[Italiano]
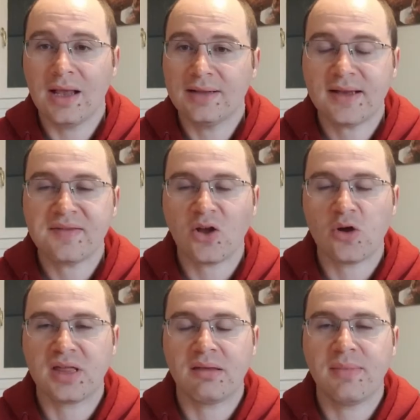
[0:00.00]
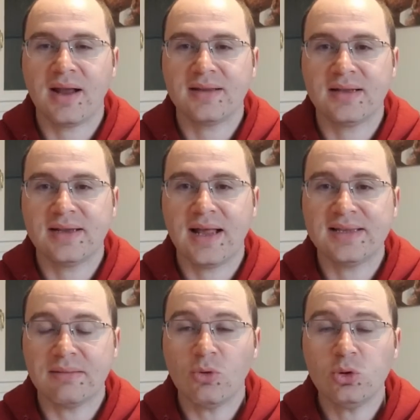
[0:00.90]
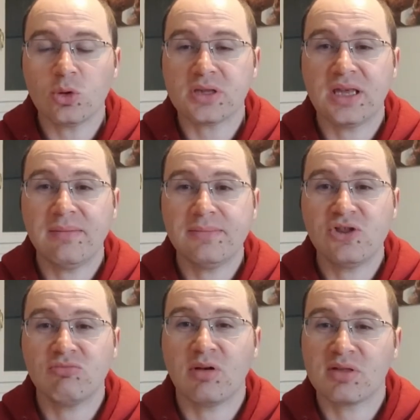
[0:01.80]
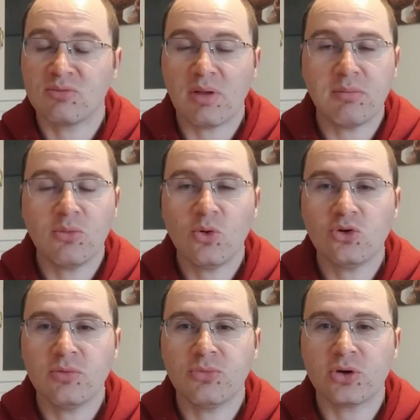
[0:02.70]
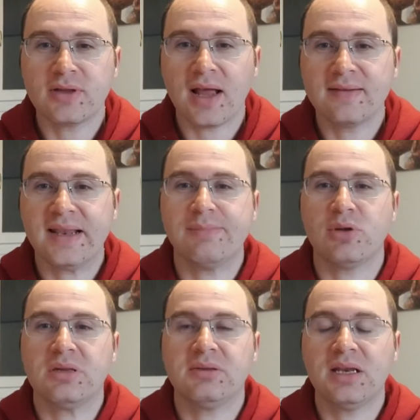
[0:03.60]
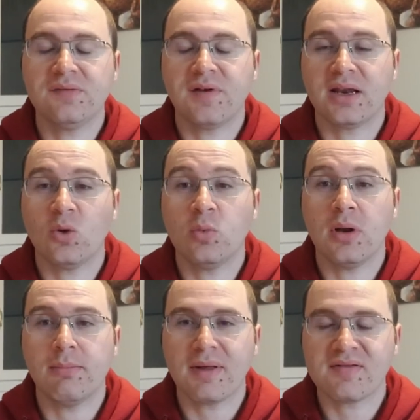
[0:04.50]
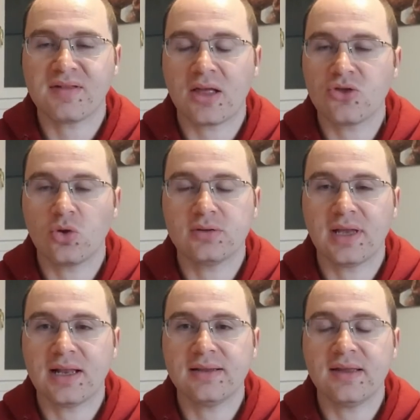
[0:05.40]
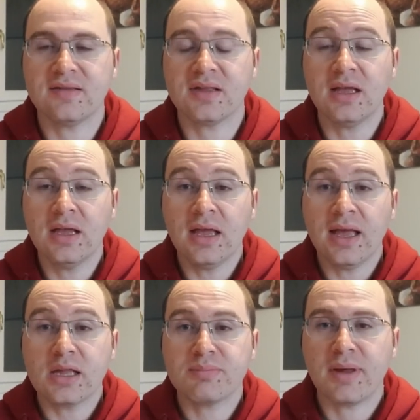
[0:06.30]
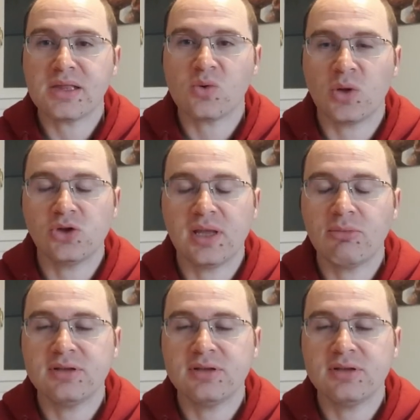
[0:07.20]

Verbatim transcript: Terza cosa che mi manca della Thailandia, molto semplice ma secondo me molto importante, è la possibilità di fare un massaggio thailandese. Spesso quando andiamo in